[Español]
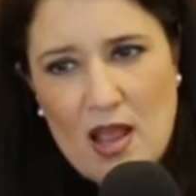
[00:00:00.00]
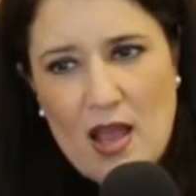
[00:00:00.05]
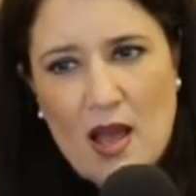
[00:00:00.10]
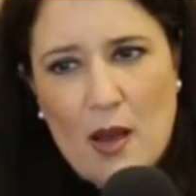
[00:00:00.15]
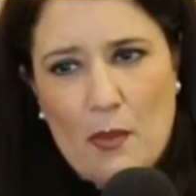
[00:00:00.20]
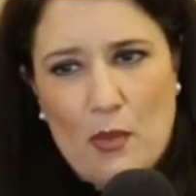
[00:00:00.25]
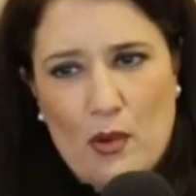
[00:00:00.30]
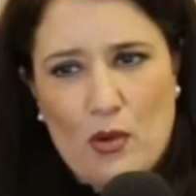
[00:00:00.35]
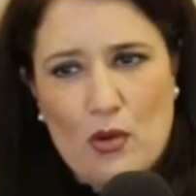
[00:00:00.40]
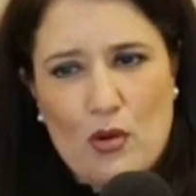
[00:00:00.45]

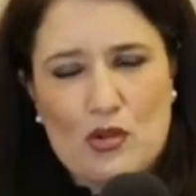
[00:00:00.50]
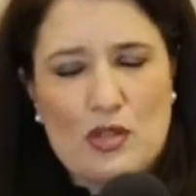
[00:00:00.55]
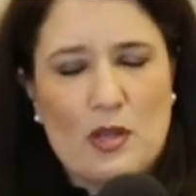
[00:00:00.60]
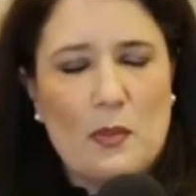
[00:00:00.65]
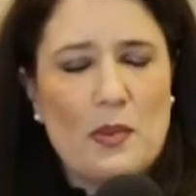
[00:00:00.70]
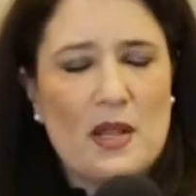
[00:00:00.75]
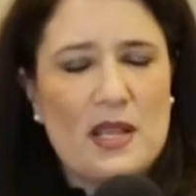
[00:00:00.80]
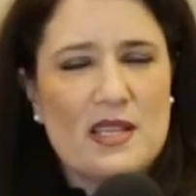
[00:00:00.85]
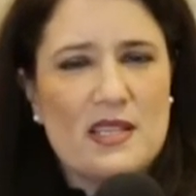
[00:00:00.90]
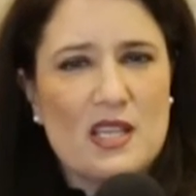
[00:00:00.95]
¿A poco los
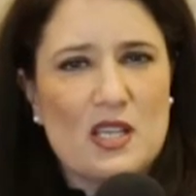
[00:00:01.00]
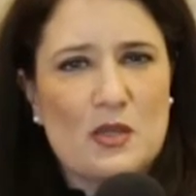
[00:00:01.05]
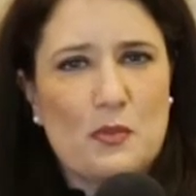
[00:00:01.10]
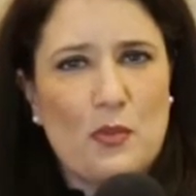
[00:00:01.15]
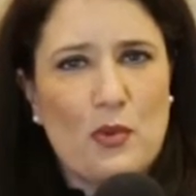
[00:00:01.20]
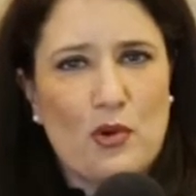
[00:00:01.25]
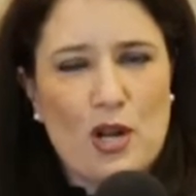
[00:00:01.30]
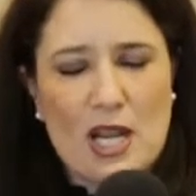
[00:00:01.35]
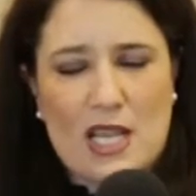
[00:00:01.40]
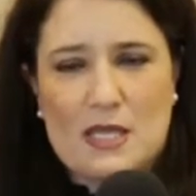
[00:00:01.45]
aprecias
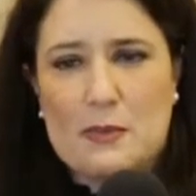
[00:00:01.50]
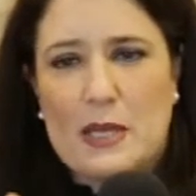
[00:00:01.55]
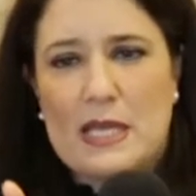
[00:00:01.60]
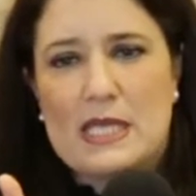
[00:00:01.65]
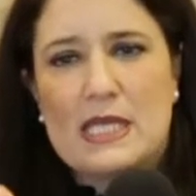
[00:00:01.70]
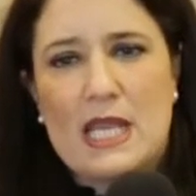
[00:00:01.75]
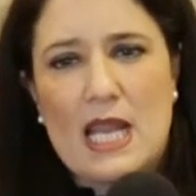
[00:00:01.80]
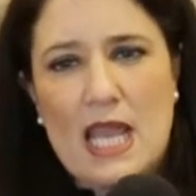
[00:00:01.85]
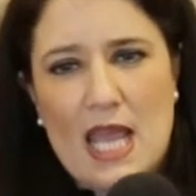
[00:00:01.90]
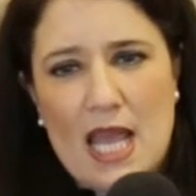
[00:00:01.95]
por las
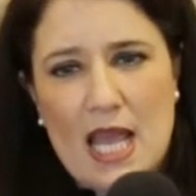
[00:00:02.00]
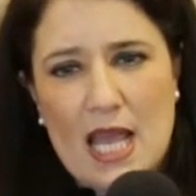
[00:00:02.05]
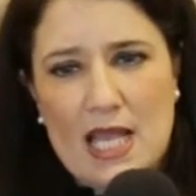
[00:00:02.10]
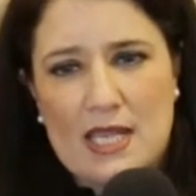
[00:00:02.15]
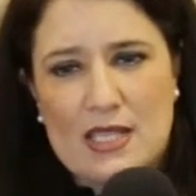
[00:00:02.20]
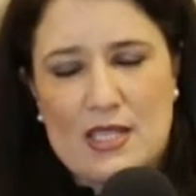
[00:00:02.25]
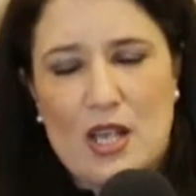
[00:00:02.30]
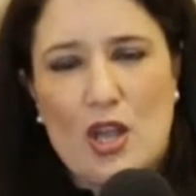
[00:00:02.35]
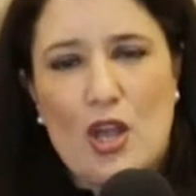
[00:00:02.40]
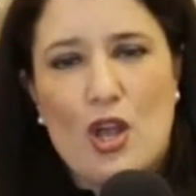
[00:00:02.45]

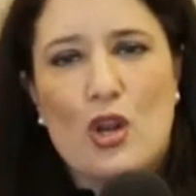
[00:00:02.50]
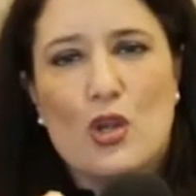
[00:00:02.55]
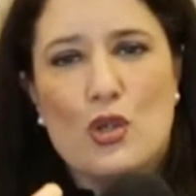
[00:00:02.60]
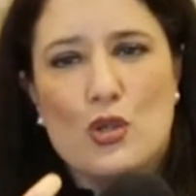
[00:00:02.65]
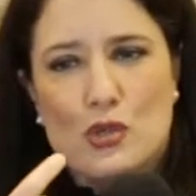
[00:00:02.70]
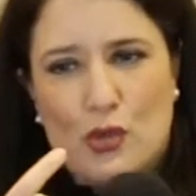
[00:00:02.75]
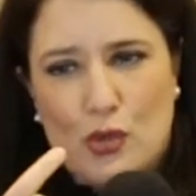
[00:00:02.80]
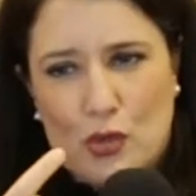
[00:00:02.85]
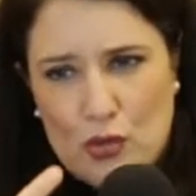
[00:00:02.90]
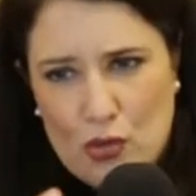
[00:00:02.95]
maestrías,
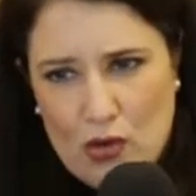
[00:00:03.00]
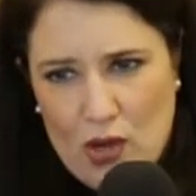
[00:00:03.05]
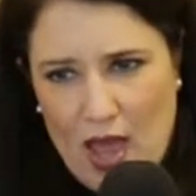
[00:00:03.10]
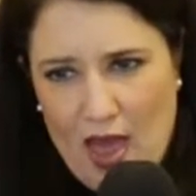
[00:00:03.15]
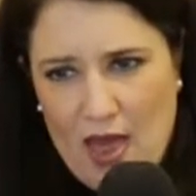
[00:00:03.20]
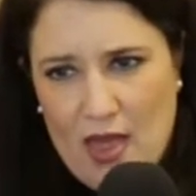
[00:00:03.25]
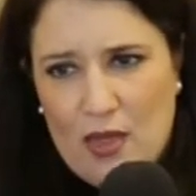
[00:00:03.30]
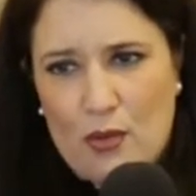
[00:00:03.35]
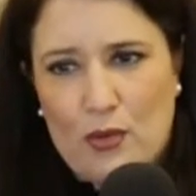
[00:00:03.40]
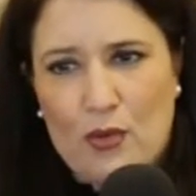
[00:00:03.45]
los
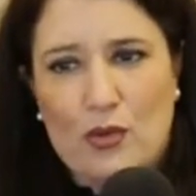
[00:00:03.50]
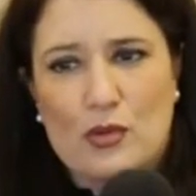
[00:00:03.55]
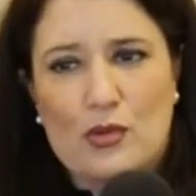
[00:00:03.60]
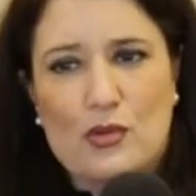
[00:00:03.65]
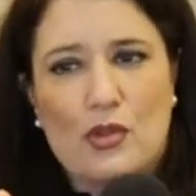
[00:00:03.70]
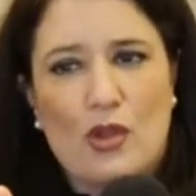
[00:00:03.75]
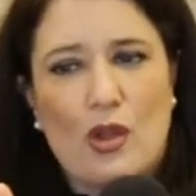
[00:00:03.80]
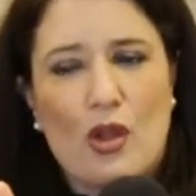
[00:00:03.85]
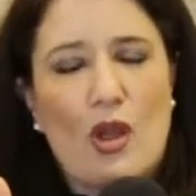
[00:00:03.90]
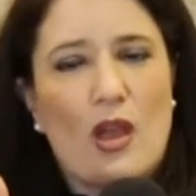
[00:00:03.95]

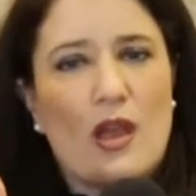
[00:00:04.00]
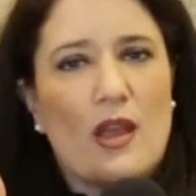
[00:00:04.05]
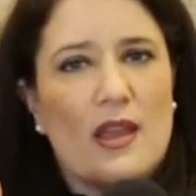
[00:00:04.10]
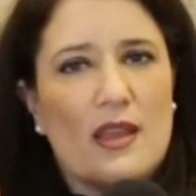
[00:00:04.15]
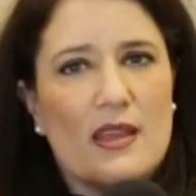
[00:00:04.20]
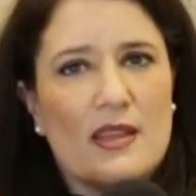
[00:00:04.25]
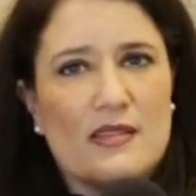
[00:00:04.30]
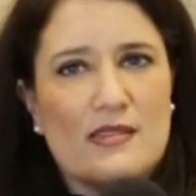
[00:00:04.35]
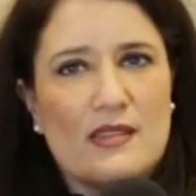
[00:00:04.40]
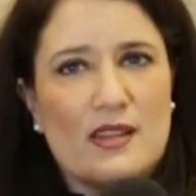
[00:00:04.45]
doctorados,
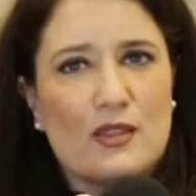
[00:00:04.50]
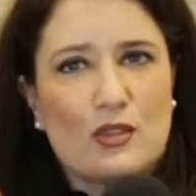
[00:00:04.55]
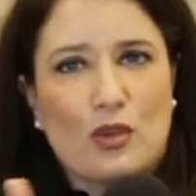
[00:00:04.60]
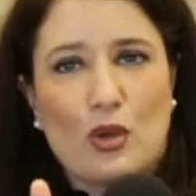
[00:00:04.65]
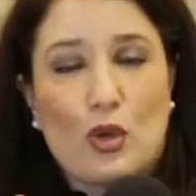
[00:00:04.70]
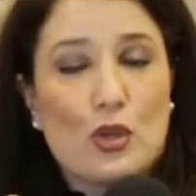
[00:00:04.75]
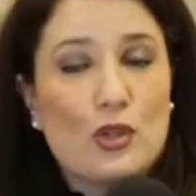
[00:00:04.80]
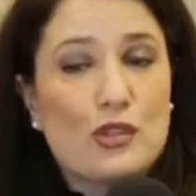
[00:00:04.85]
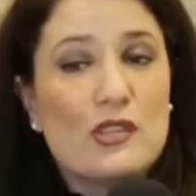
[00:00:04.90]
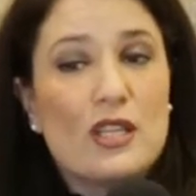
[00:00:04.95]
este,
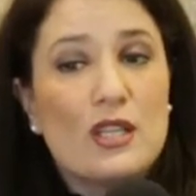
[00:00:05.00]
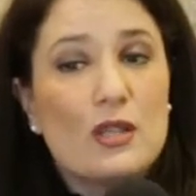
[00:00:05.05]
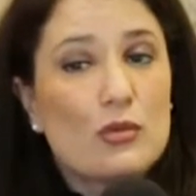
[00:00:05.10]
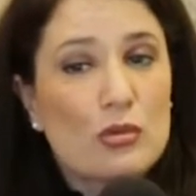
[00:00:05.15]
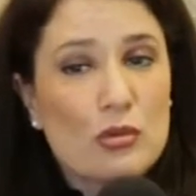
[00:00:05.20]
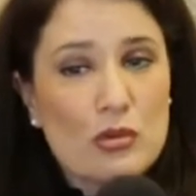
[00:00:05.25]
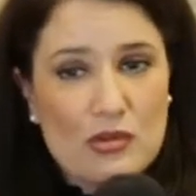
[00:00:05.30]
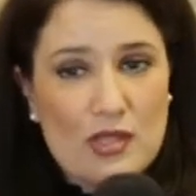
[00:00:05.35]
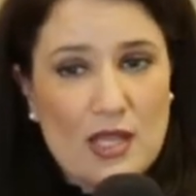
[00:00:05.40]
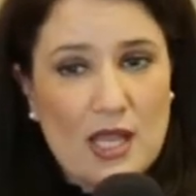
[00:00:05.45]
todos los
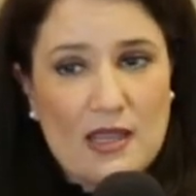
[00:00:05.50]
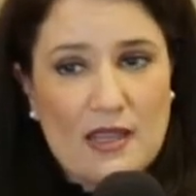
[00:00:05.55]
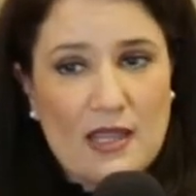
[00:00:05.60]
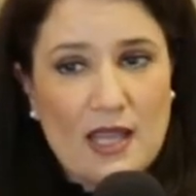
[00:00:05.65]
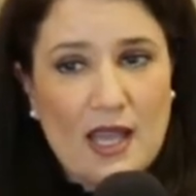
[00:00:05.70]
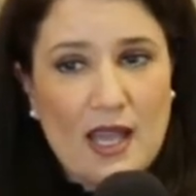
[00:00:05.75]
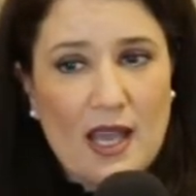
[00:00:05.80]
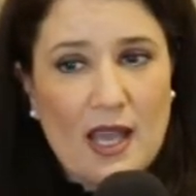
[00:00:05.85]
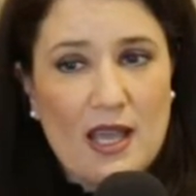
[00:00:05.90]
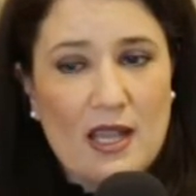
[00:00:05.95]
títulos que
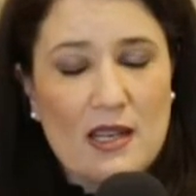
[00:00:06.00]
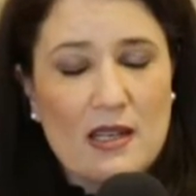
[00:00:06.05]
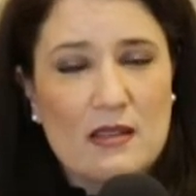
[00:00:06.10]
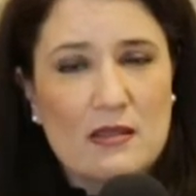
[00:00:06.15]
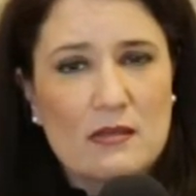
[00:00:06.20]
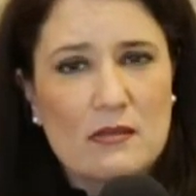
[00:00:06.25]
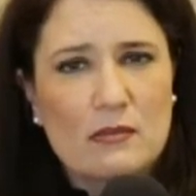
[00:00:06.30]
tengan?